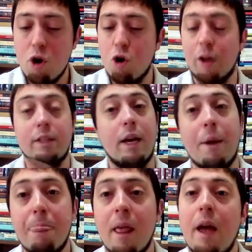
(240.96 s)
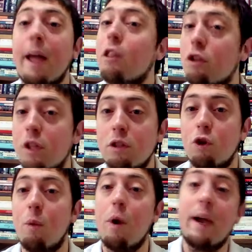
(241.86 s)
lo que sea. Entonces,
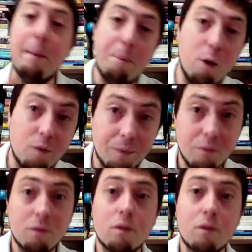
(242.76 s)
como ejemplos,